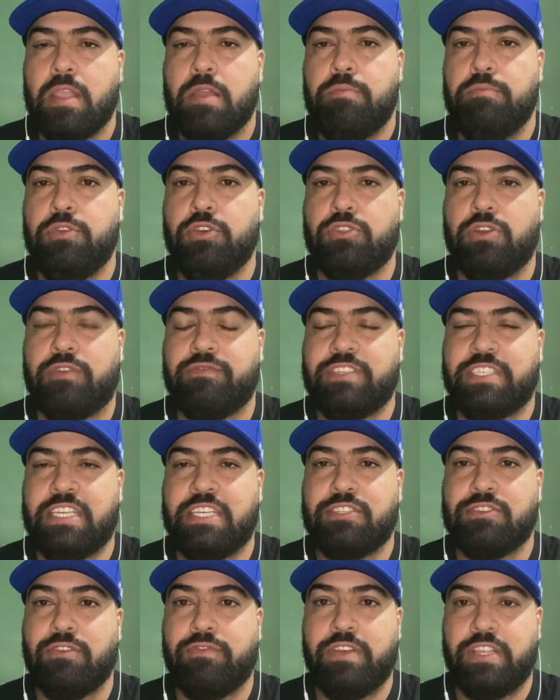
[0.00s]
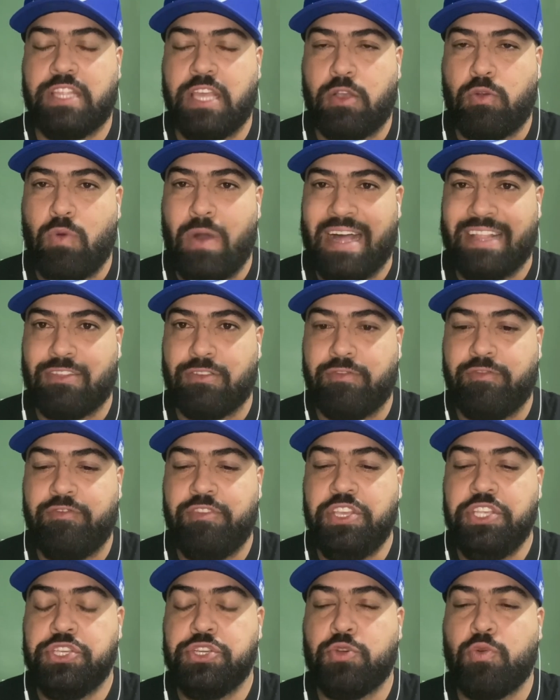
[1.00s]
1994,
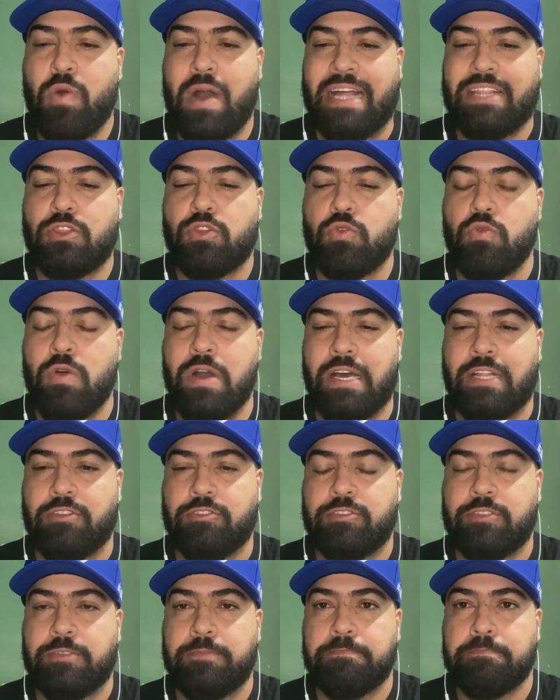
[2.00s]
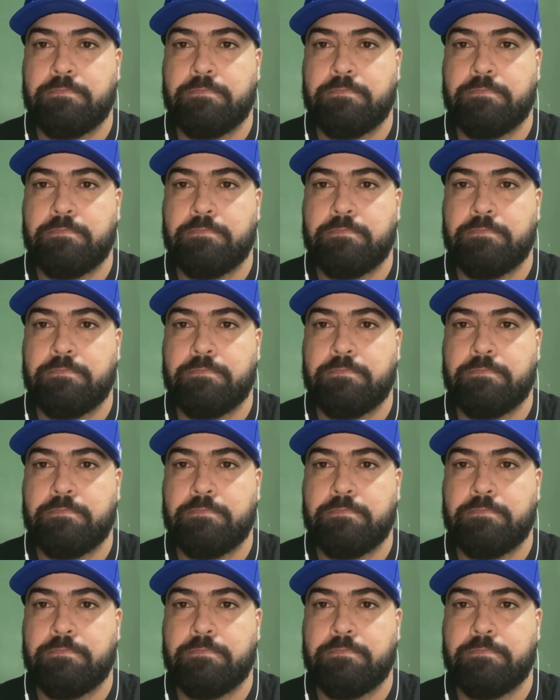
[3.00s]
24 anos.